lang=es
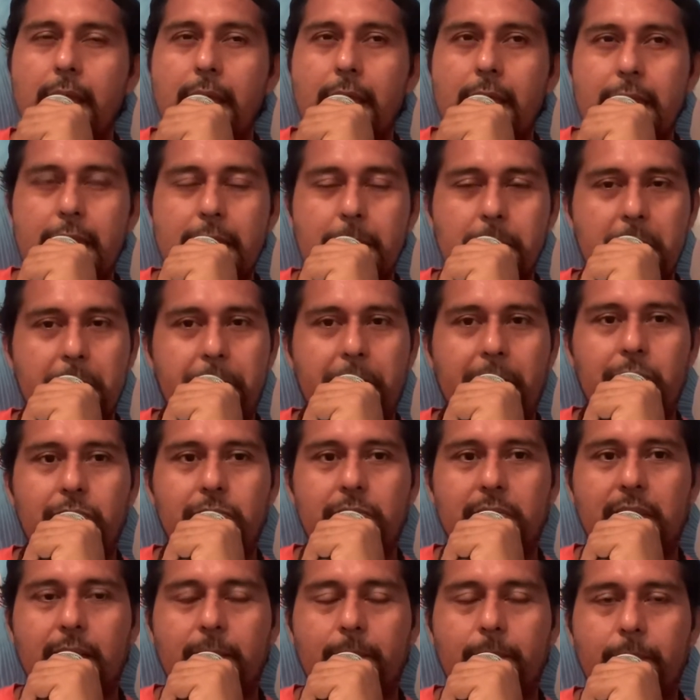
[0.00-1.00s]
Y me
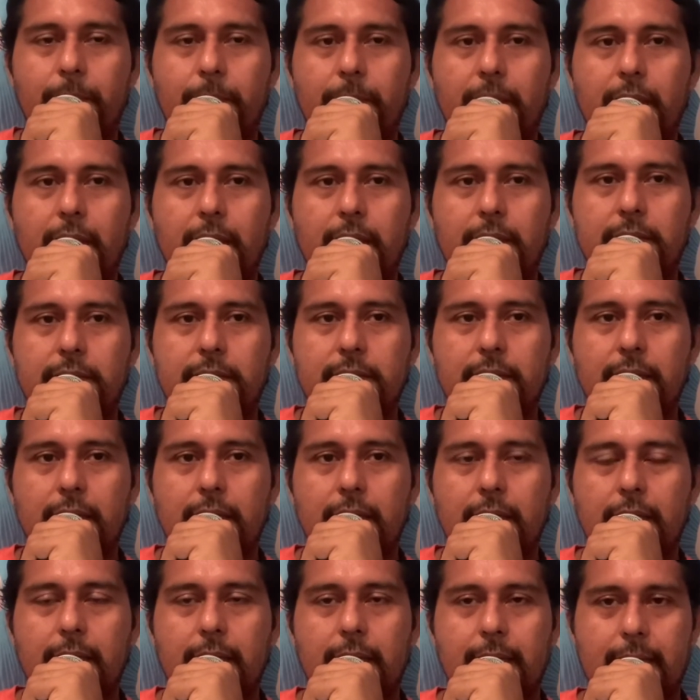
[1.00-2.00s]
pregunta,
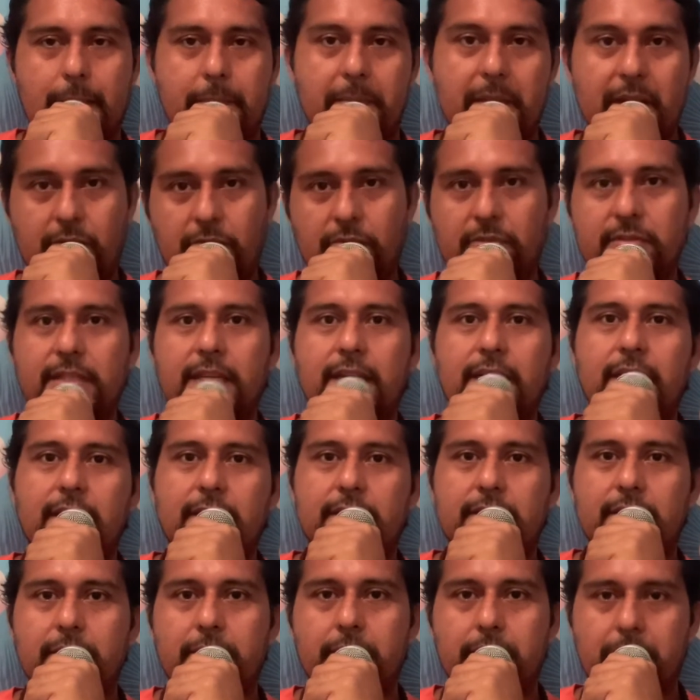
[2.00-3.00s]
este, ¿qué me
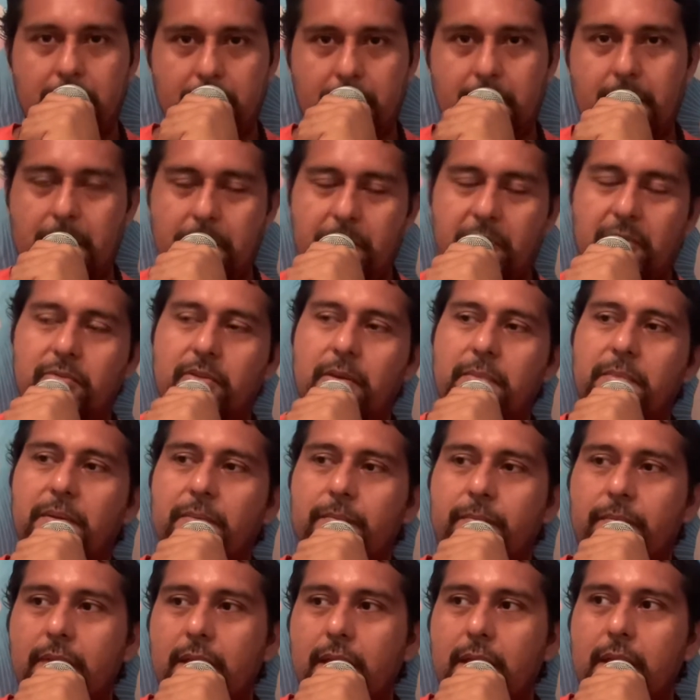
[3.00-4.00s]
aconsejas? Me preguntó a mí.
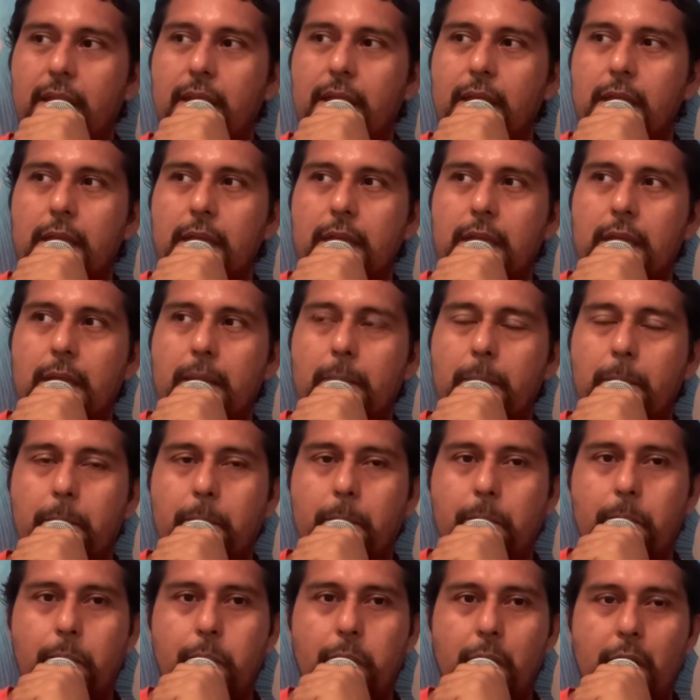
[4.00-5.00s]

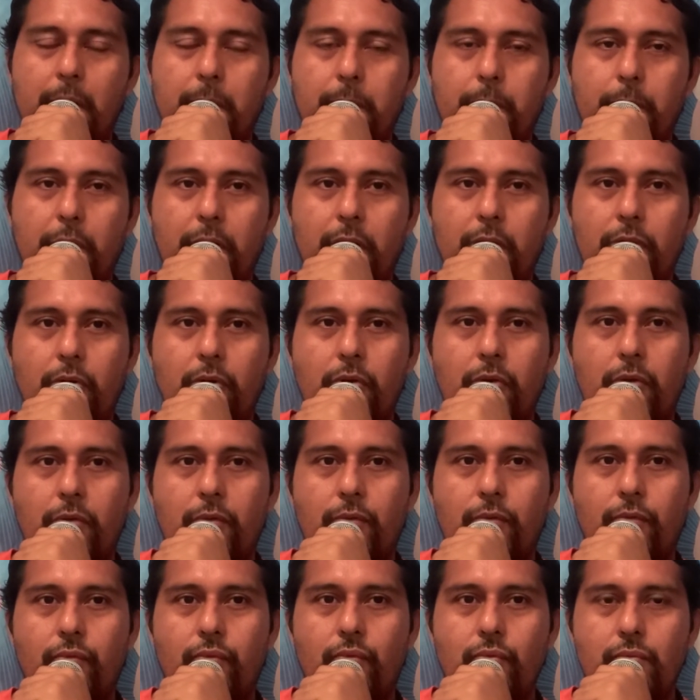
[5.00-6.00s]
¿Puedo
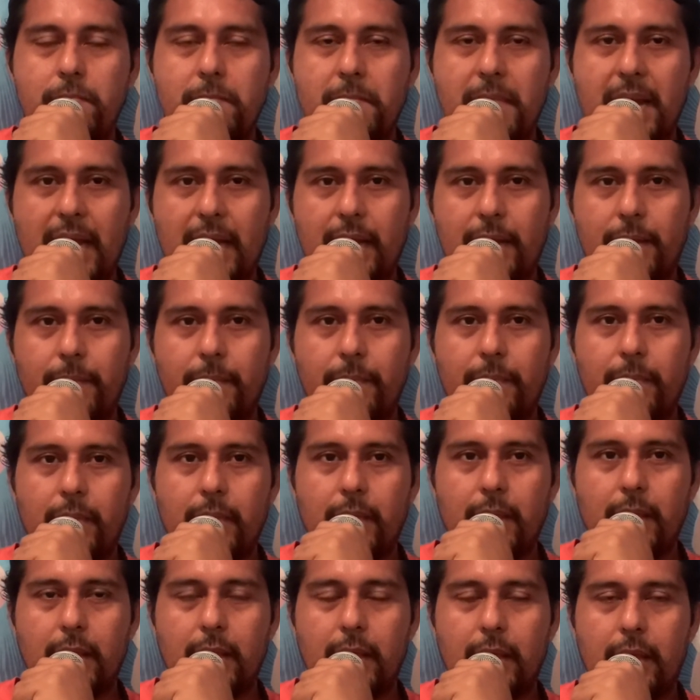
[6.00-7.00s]
fumar
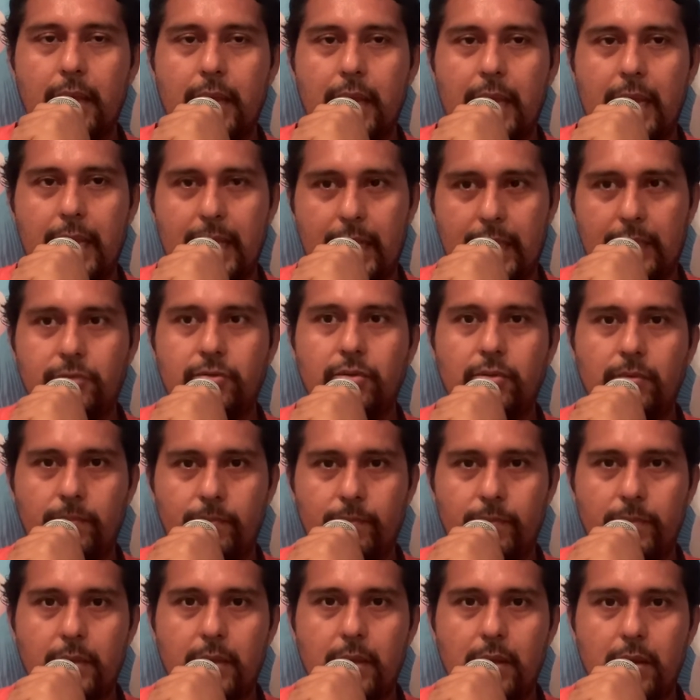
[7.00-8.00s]
eso,
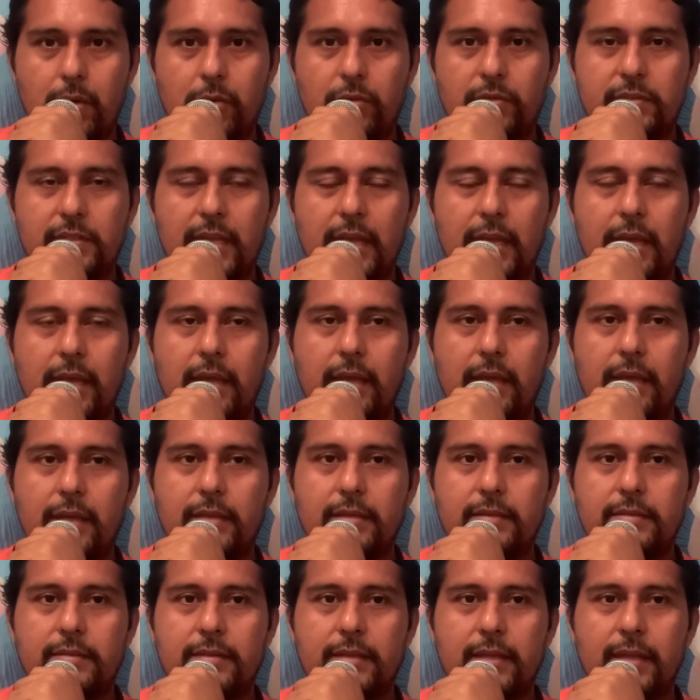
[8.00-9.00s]
o sea,
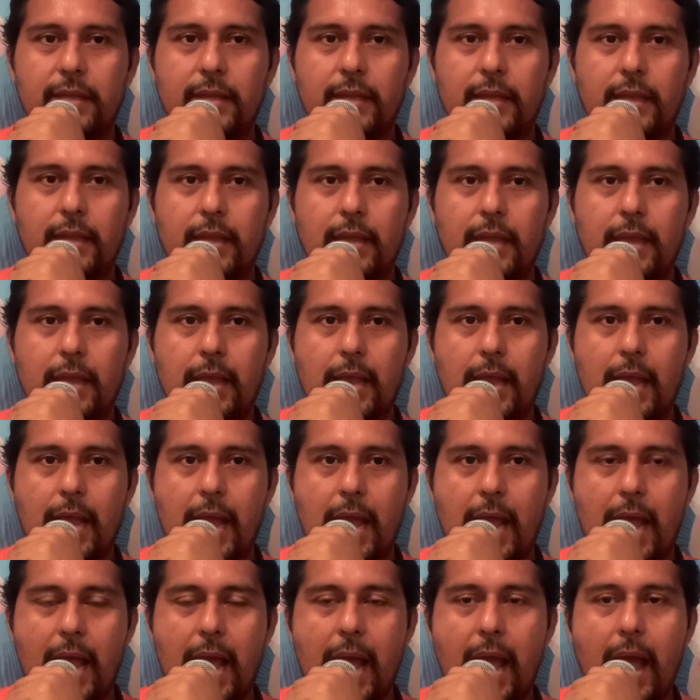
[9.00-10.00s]
este,
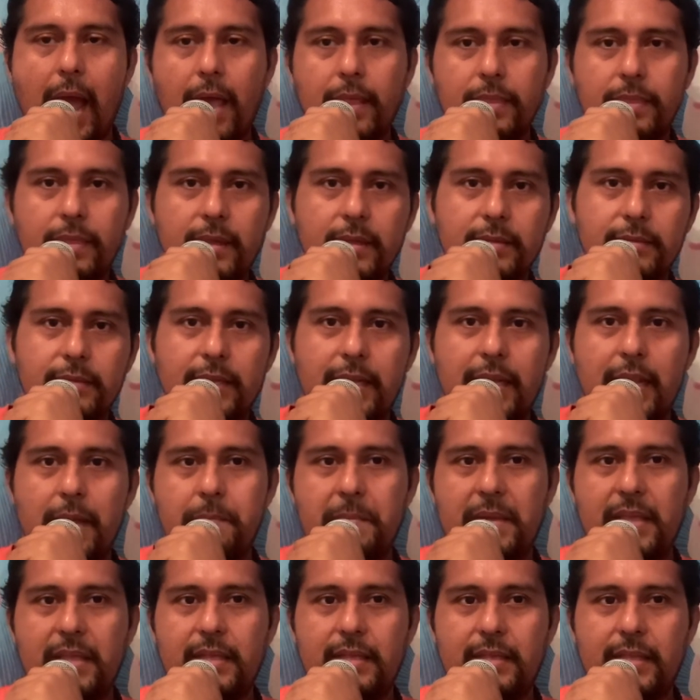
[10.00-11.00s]
antes de la
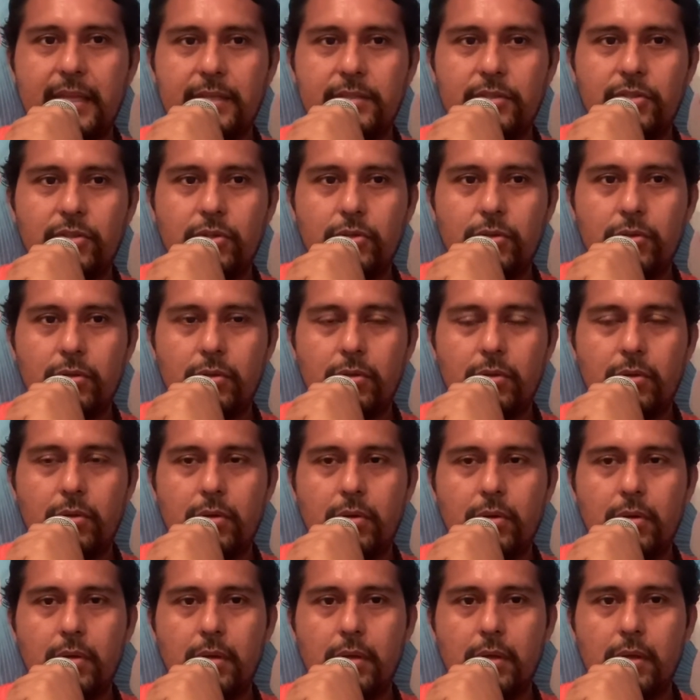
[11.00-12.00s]
meditación,
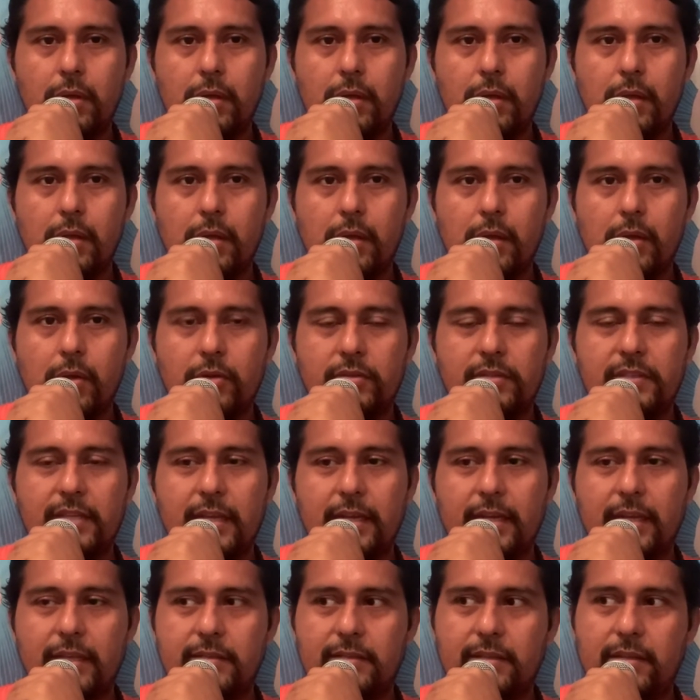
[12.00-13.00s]
o
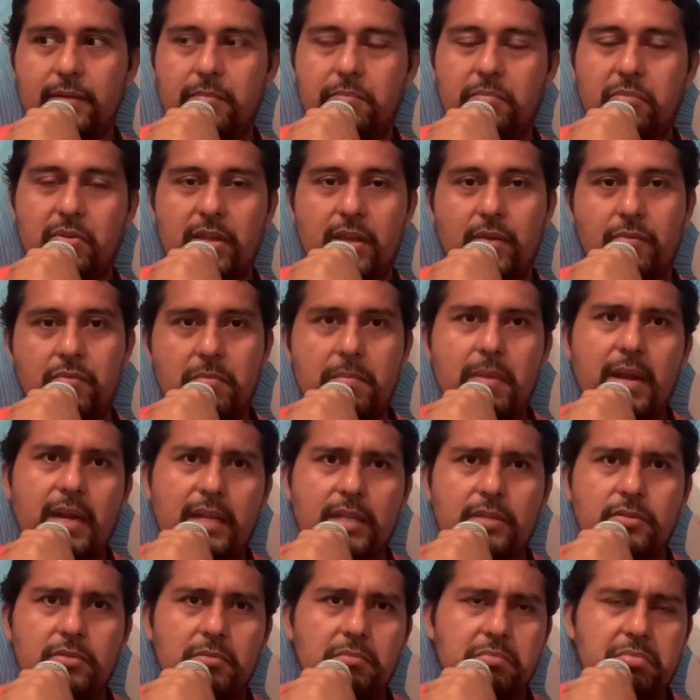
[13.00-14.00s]
sea que si podía fumar
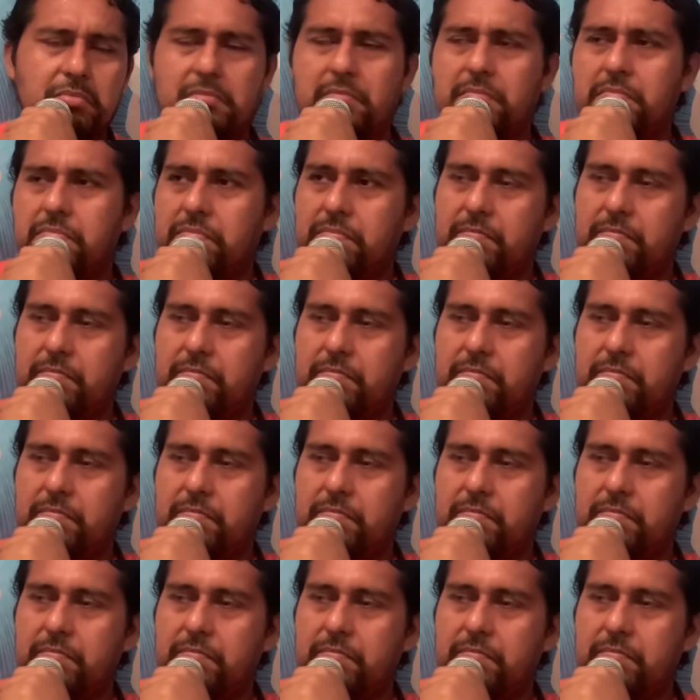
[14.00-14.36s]
eso, pues,